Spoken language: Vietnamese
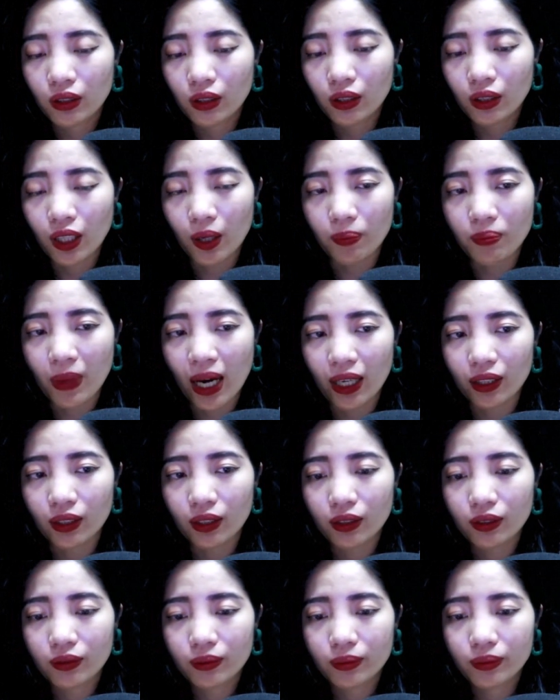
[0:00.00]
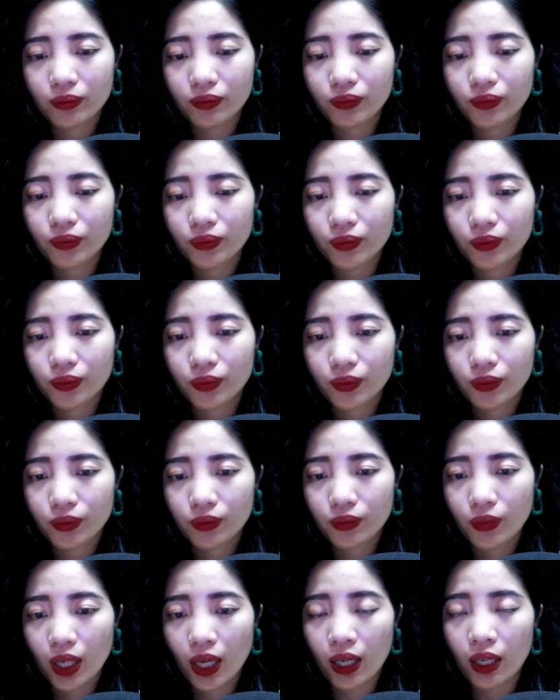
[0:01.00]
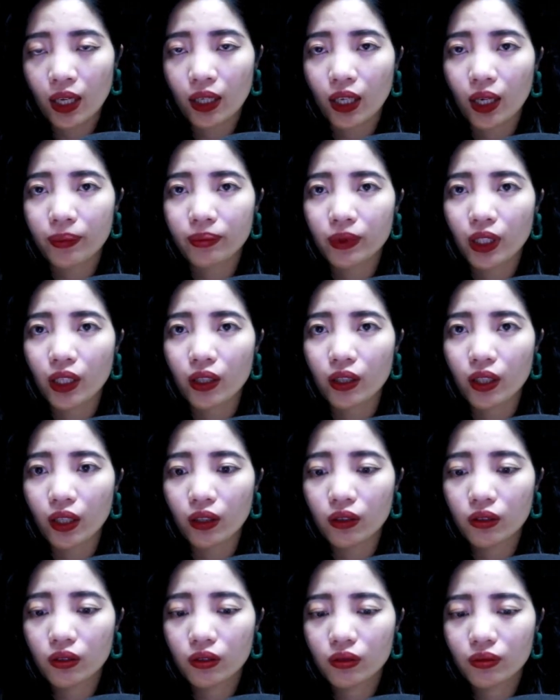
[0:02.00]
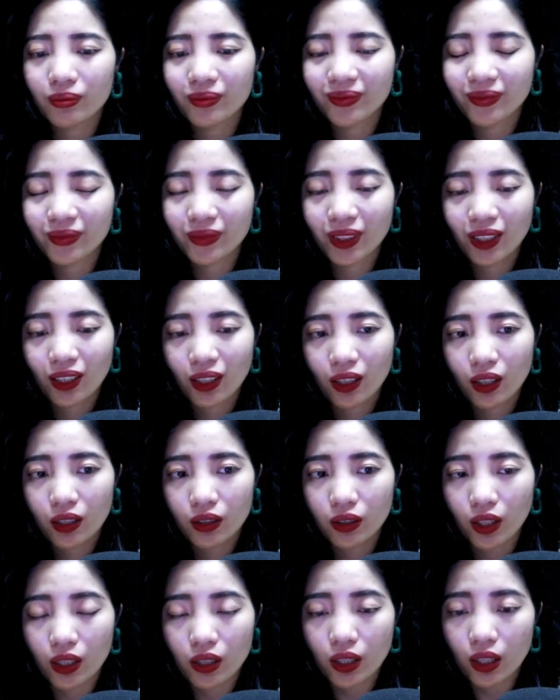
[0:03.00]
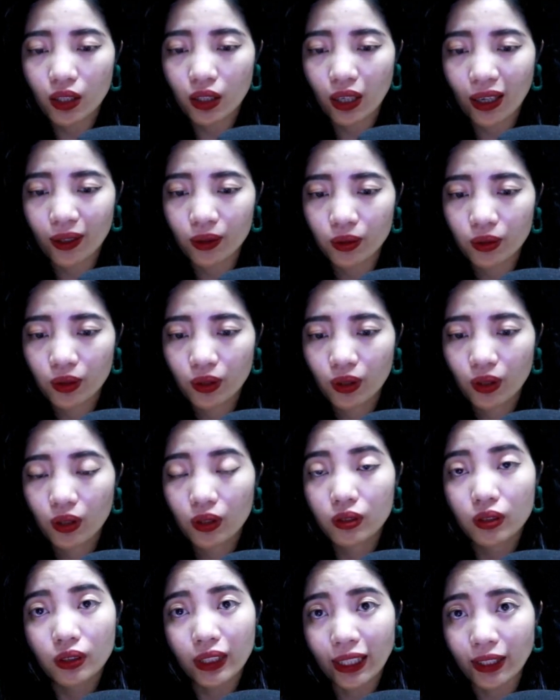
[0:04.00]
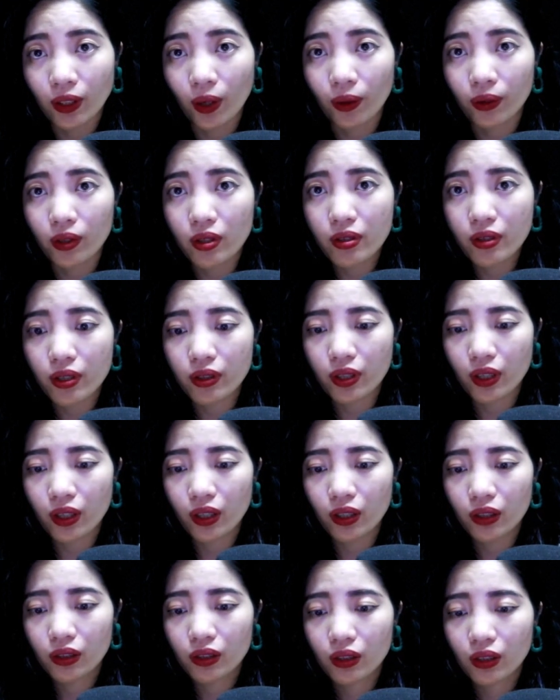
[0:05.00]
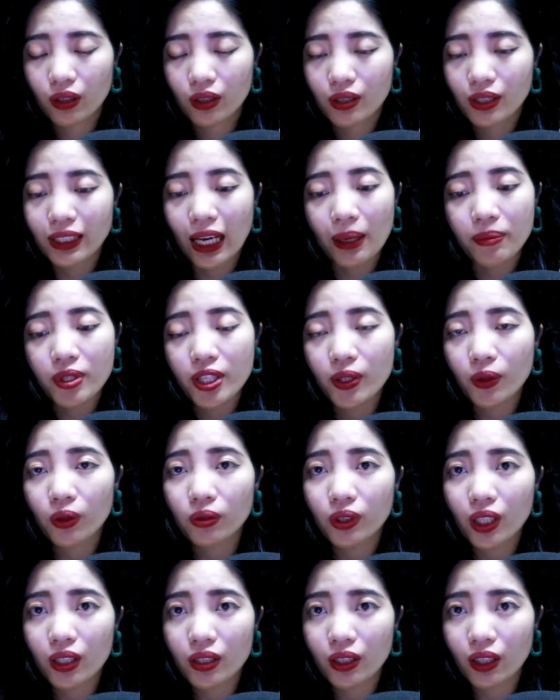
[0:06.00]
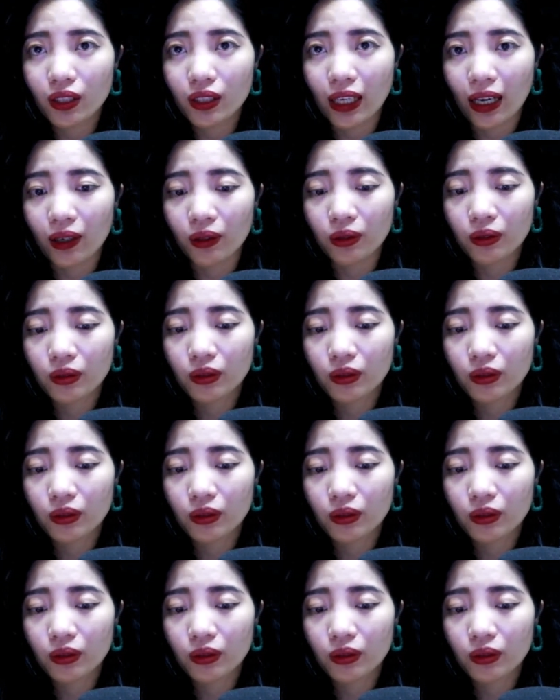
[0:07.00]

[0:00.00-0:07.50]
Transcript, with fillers: Gặp bạn á? Hay là gặp tình nhân? Tình nhân nào? Anh nói cái gì thế? Làm gì có tình nhân nào?